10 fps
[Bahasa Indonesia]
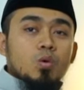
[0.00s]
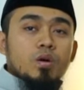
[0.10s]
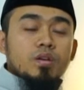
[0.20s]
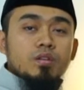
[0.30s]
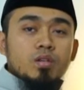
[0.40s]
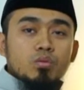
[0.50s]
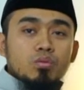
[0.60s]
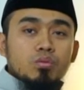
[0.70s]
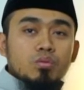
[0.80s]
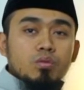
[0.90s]
wa
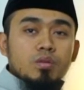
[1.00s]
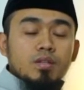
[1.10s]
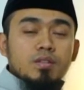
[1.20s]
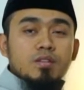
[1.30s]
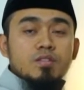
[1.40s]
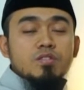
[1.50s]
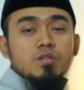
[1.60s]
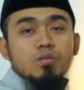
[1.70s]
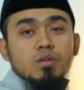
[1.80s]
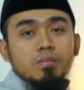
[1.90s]
innahu
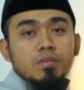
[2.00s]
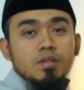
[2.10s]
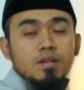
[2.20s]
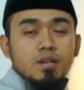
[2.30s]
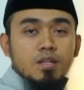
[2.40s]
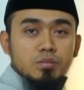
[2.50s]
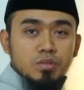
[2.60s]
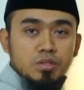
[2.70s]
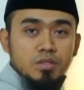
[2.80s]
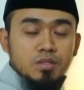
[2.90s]
latanzilu rabbil
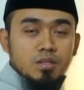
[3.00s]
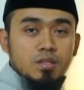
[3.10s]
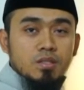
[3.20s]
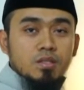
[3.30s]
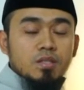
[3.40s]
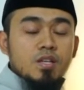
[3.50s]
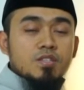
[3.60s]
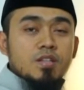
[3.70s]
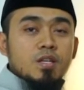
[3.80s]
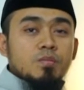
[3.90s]
alamin
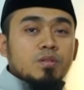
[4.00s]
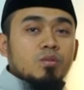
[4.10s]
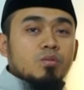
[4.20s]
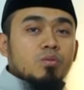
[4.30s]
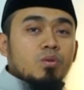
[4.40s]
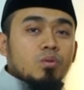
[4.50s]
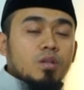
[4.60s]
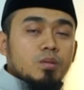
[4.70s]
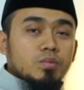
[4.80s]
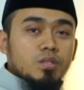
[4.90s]
nazala bihi
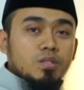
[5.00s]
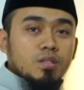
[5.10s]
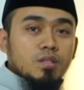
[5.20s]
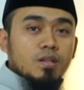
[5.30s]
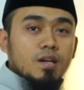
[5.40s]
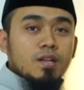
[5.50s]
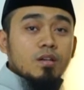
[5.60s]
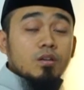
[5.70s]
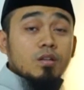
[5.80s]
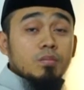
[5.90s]
ruhul amin
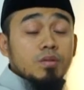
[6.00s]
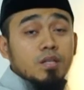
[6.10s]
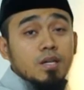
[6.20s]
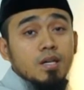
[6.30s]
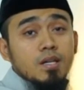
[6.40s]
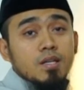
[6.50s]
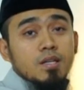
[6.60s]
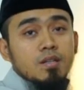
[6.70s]
ala qalbika